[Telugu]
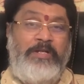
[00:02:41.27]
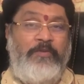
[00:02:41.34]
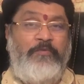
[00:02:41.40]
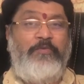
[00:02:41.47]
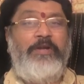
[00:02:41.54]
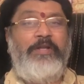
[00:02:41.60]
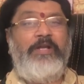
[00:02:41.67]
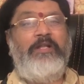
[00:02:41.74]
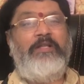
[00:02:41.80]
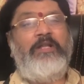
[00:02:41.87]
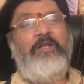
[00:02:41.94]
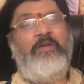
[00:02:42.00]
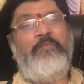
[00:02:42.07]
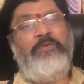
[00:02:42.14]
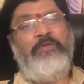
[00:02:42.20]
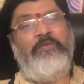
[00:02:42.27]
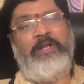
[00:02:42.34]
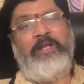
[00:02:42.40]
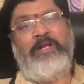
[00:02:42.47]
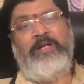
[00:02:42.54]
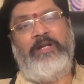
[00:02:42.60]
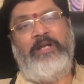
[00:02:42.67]
డెఫినెట్గా దానికి ముందు
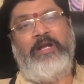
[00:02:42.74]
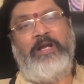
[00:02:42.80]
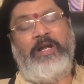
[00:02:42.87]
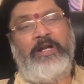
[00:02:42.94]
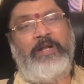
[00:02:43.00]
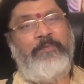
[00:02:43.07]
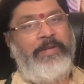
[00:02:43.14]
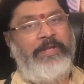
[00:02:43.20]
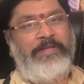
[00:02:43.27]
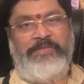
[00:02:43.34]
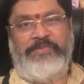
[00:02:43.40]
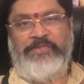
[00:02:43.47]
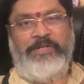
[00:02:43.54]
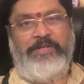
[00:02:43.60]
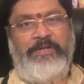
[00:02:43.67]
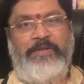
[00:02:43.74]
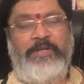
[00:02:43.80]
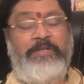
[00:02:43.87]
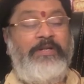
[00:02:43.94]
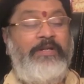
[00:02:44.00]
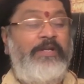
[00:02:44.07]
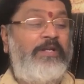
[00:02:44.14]
వెళ్ళకుండా ఆగడానికి ప్రయత్నం చేయండి
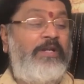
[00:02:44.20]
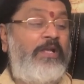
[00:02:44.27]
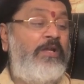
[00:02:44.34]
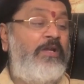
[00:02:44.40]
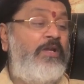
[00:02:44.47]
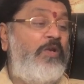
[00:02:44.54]
ఎందుకంటే ఇక్కడ